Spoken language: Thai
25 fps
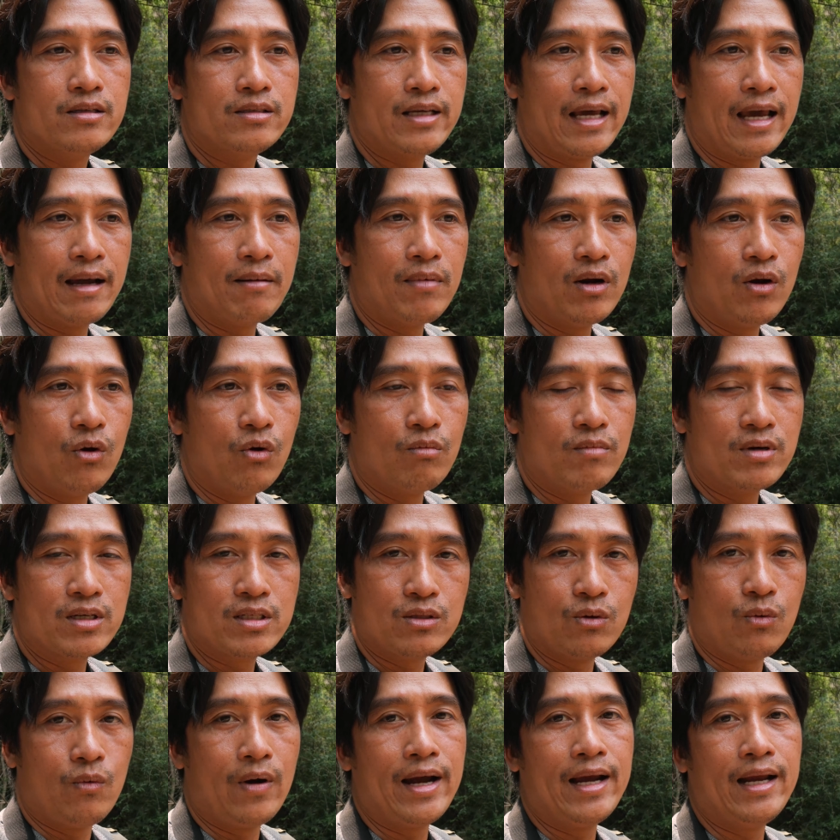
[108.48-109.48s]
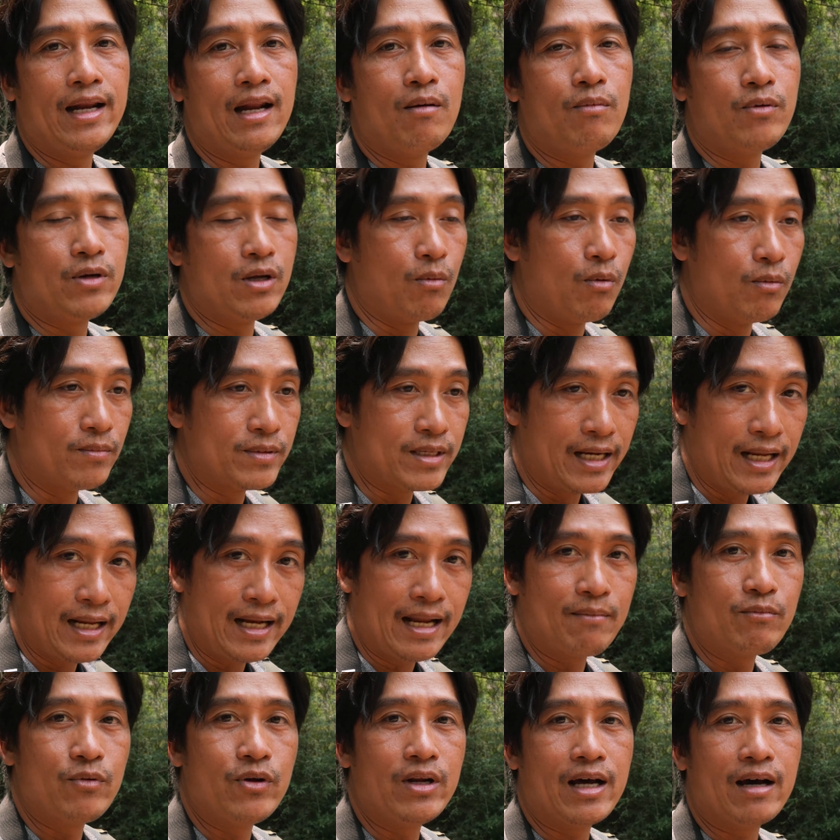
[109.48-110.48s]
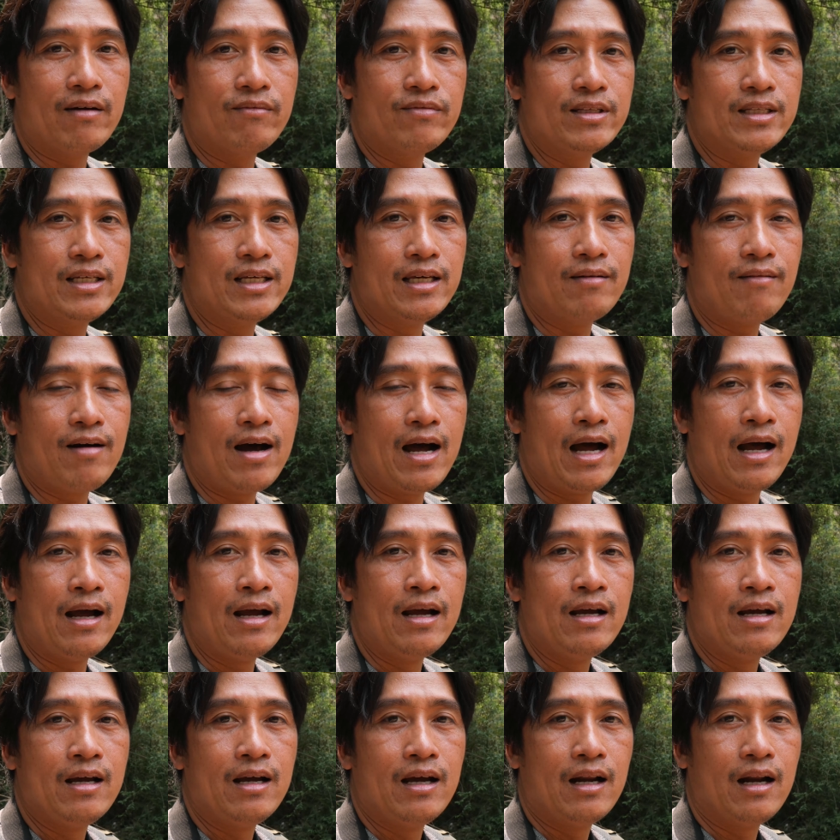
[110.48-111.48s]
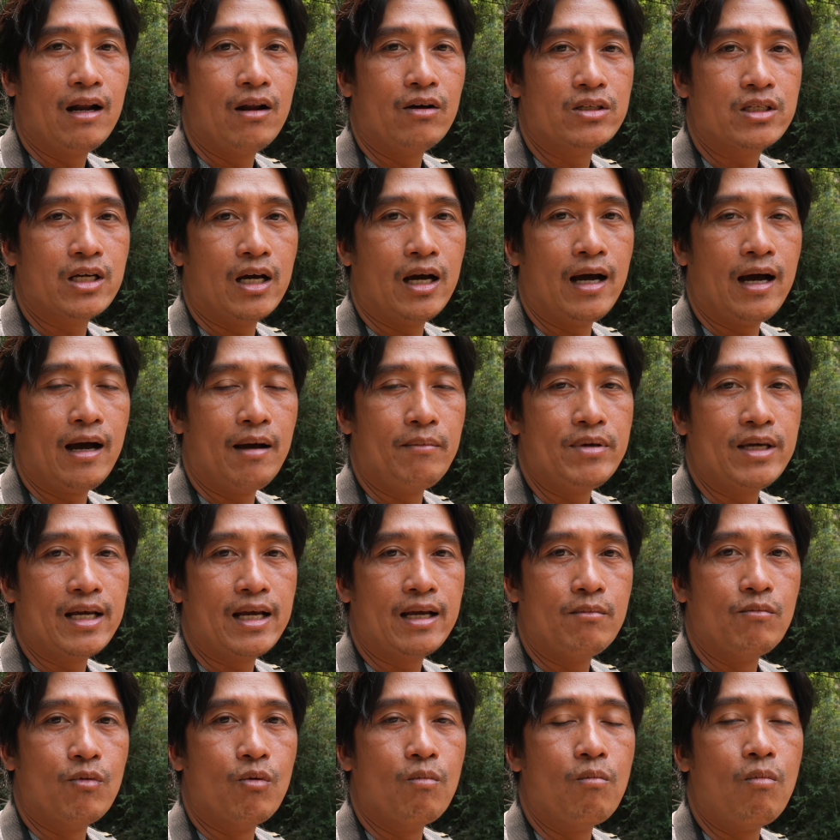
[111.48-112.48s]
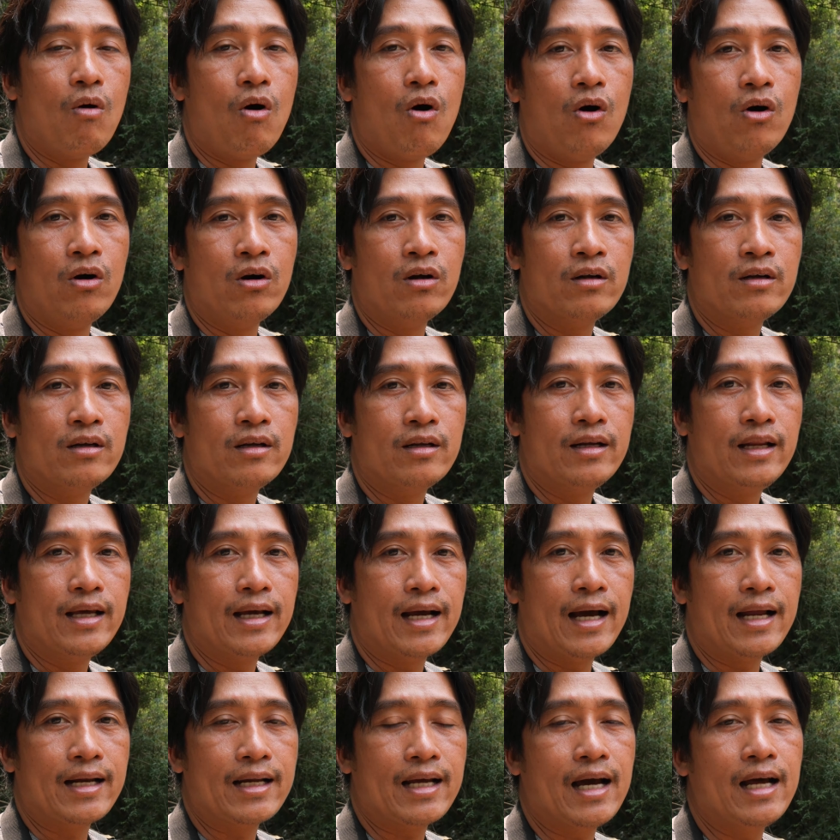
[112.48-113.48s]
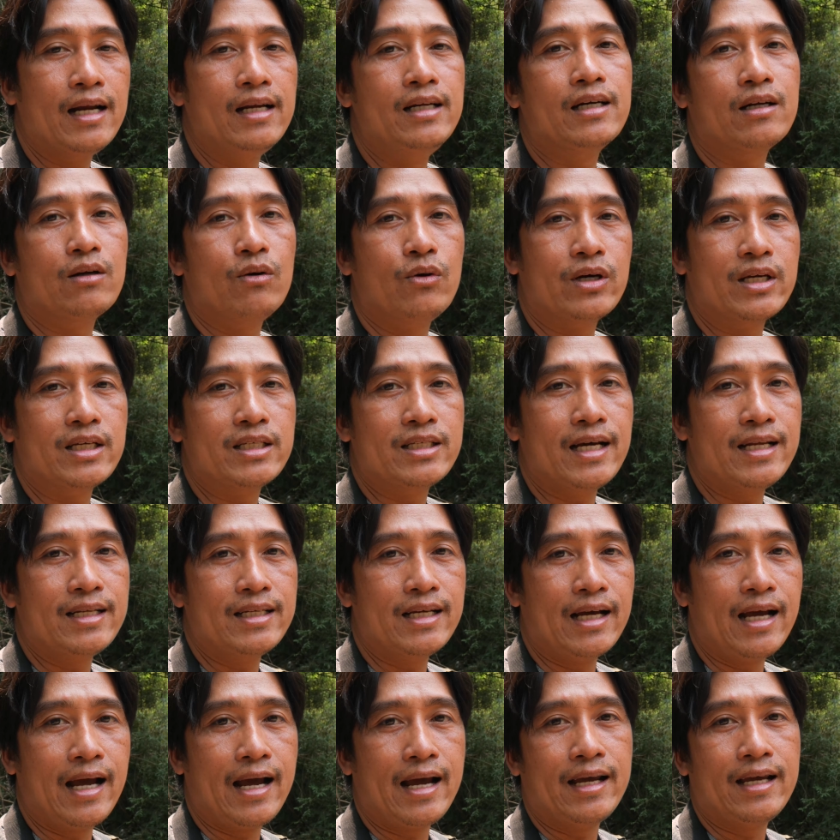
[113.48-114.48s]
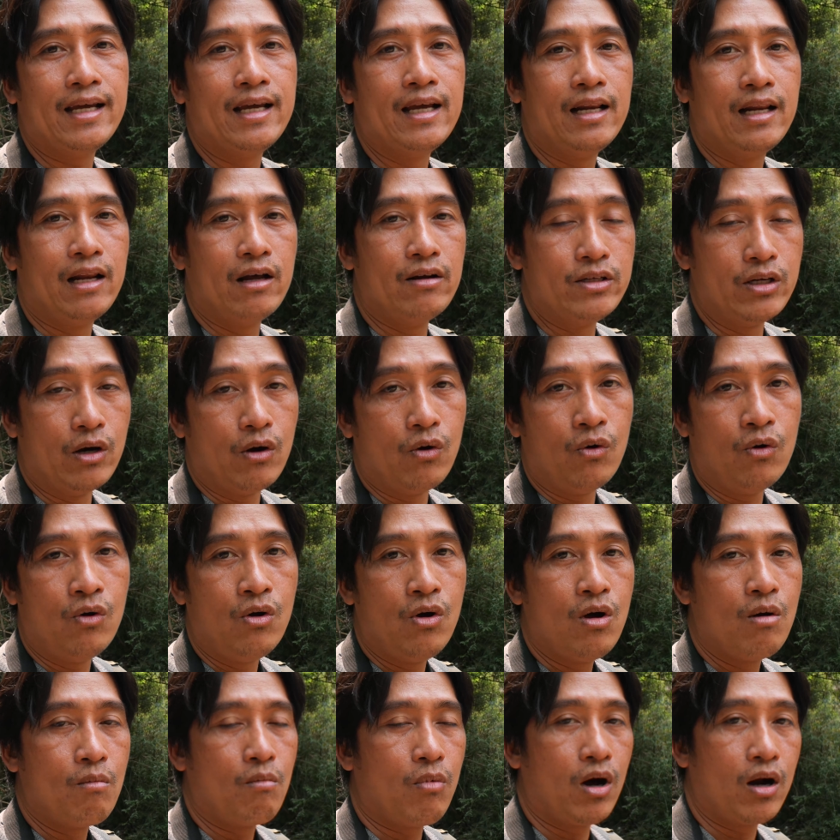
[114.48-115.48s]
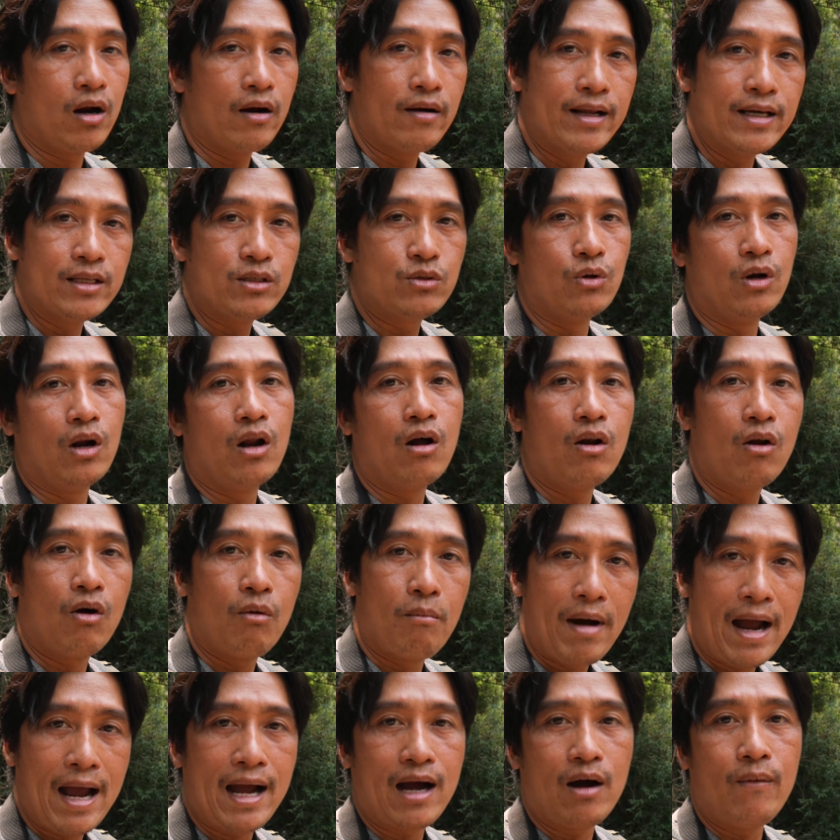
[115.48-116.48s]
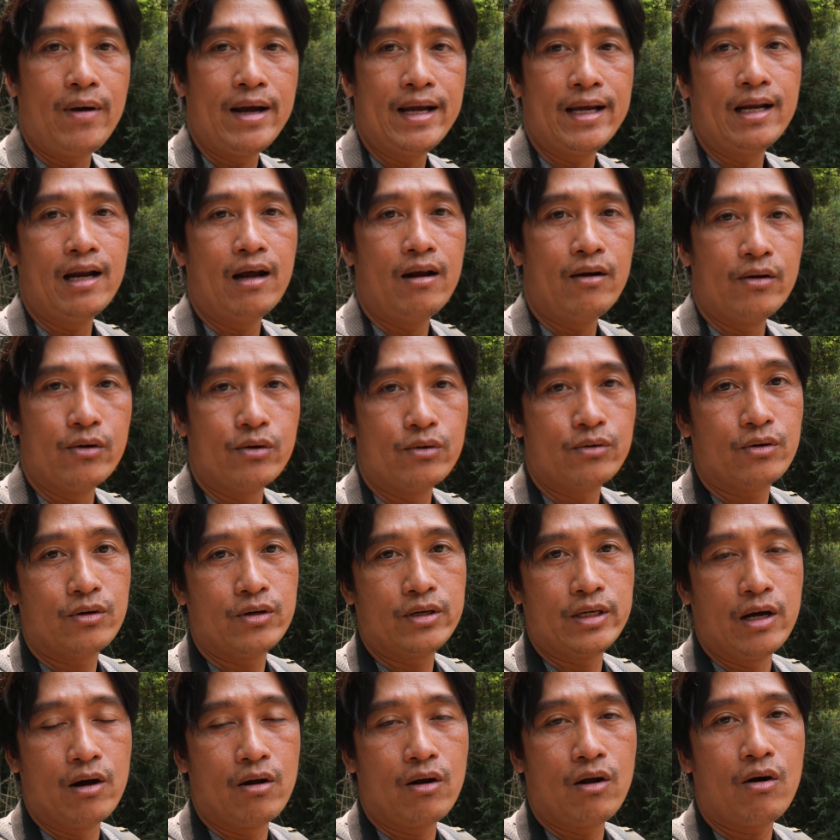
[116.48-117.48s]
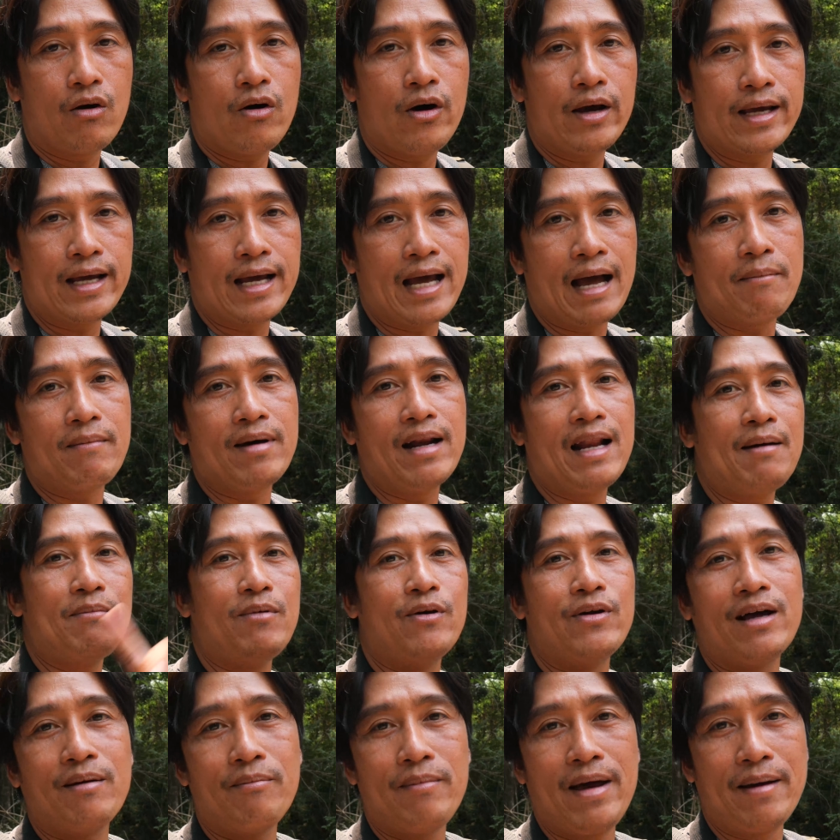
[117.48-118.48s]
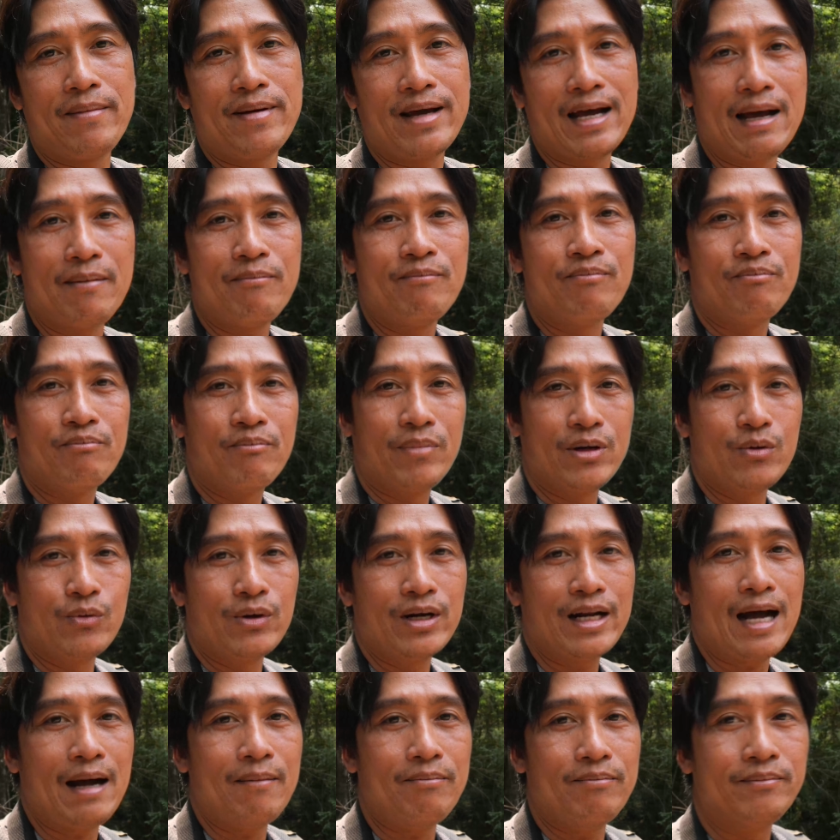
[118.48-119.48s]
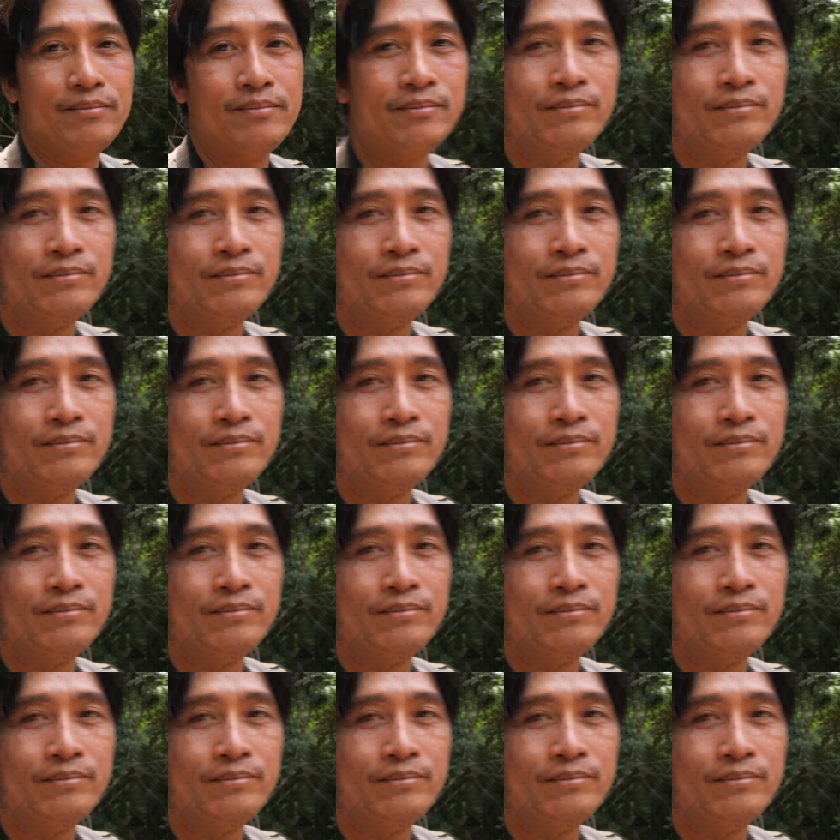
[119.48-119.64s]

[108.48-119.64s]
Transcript: แสงมันลงมาสวย แล้วเดี๋ยวผมจะแนะนำด้วยนะครับวิธีว่าเราจะมีมุมมองในการคัดเลือกโลเคชันยังไงแล้วเดี๋ยวพอเราได้จุดแล้วเรามาร์กเอาไว้ แล้วเดี๋ยวเดี๋ยวเราค่อยกลับมารับเอานางแบบนะครับ ไปดูกันครับ